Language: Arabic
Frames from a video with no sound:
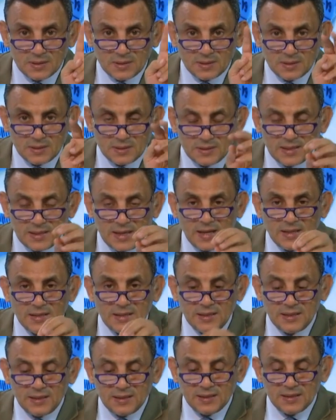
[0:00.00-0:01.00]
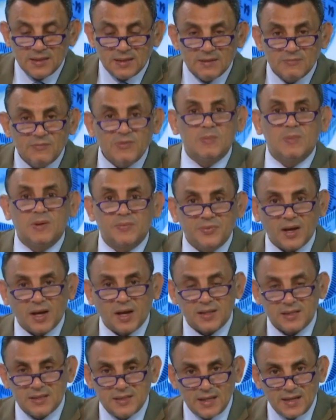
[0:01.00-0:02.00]
يعني في
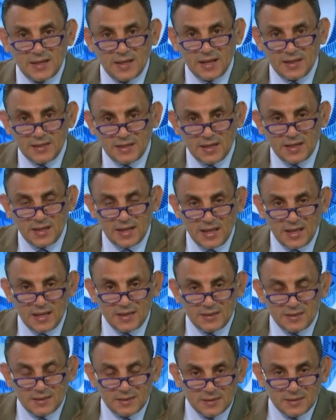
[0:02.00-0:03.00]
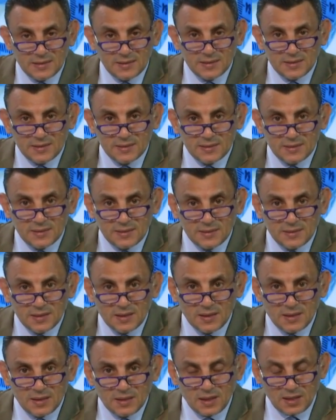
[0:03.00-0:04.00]
منطقتنا اللي احنا الآن
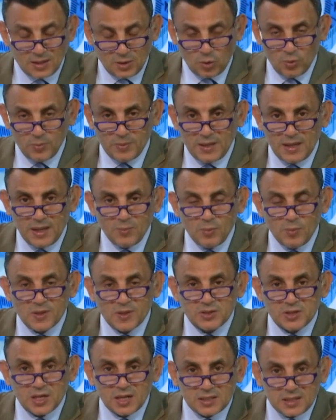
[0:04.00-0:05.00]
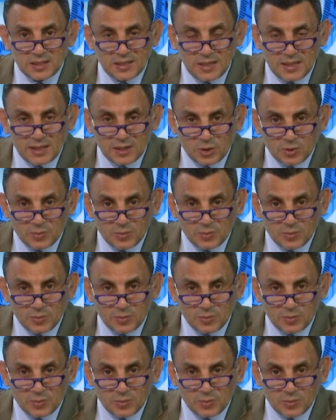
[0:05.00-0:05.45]
نطلع منها مباشرة عليكم